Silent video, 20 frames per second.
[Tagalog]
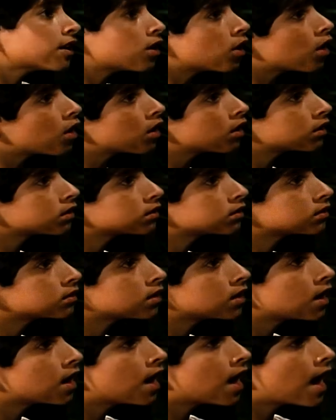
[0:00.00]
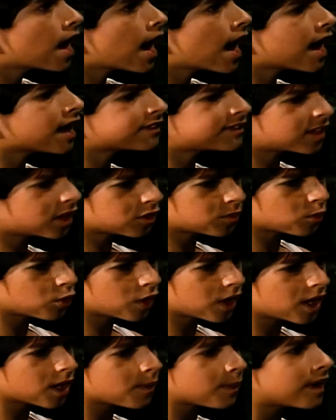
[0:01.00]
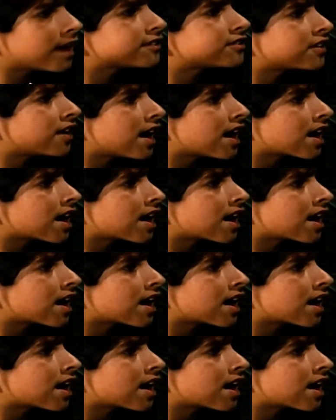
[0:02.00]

Sa ilog. Kahit yung mga babae